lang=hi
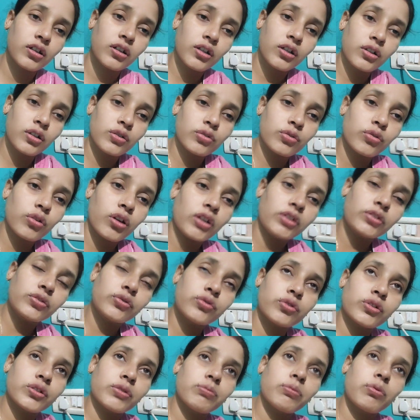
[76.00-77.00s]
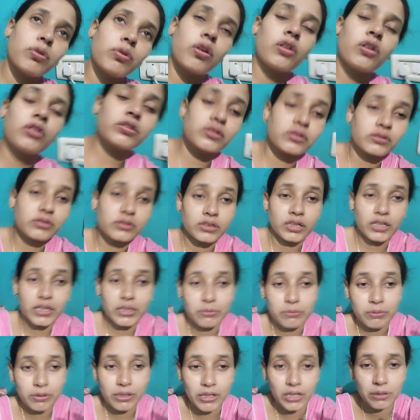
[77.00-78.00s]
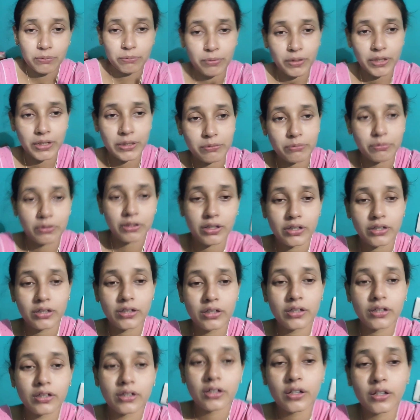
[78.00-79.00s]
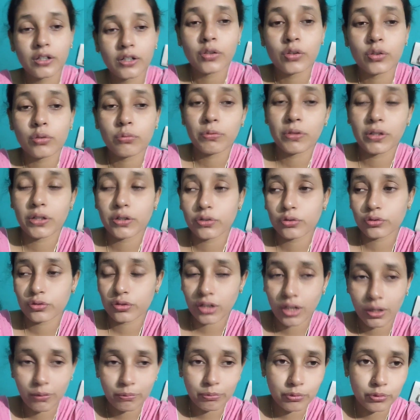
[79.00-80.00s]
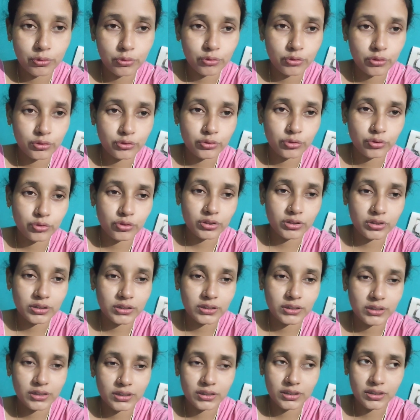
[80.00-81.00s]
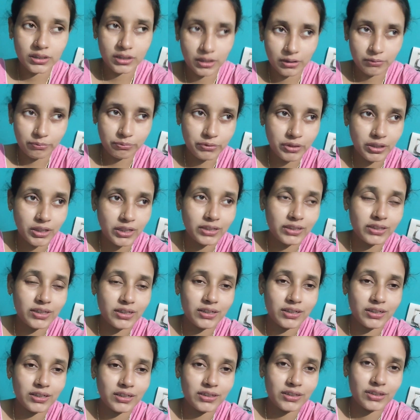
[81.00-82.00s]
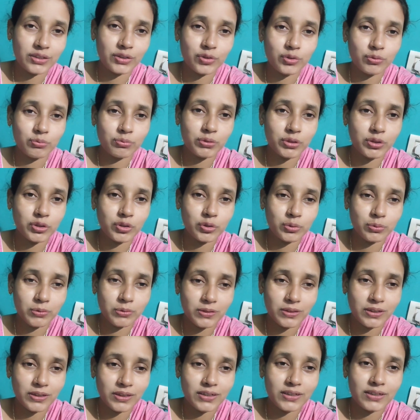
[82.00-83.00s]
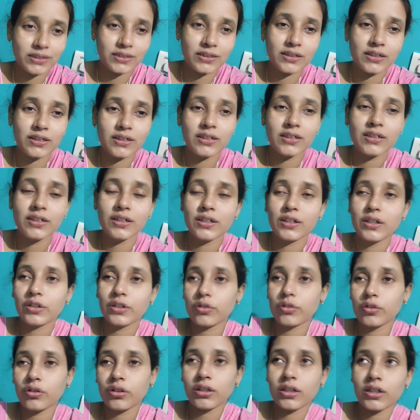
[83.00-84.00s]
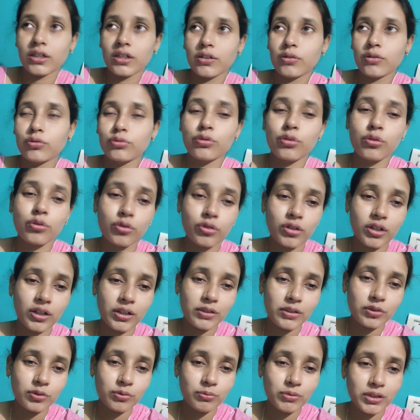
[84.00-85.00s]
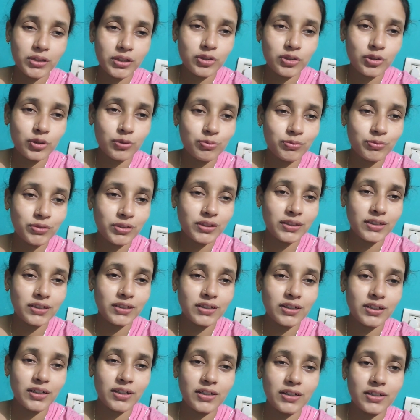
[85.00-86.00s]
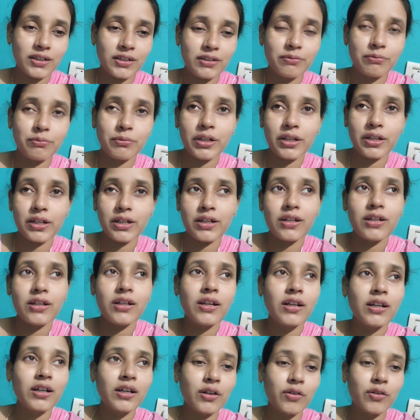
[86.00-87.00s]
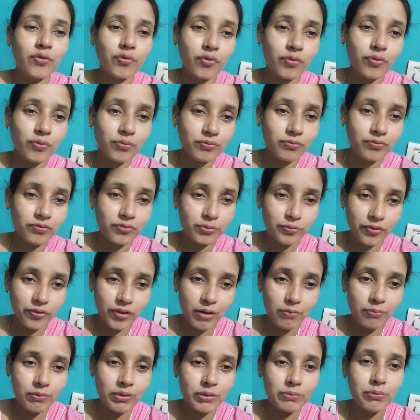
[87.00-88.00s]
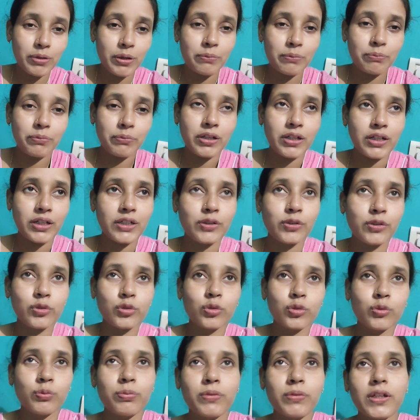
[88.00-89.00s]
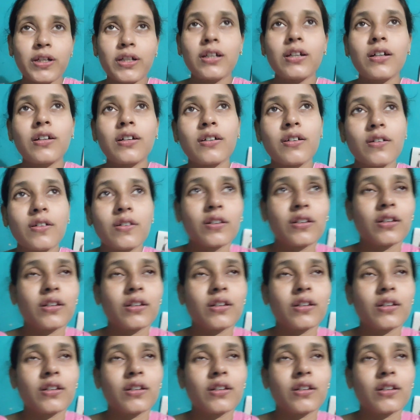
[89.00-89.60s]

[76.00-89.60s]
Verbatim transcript: तो आज कोई ब्लॉग्स नहीं बना पाई मैं मैंने सोचा आप लोग को एक छोटी सी अपडेट दे देती हूँ वीडियो बनाकर क्योंकि कुछ लोग हैं जो मेरे शुभ चिंतक हैं मेरे फैमिली मेम्बर हैं यूट्यूब के और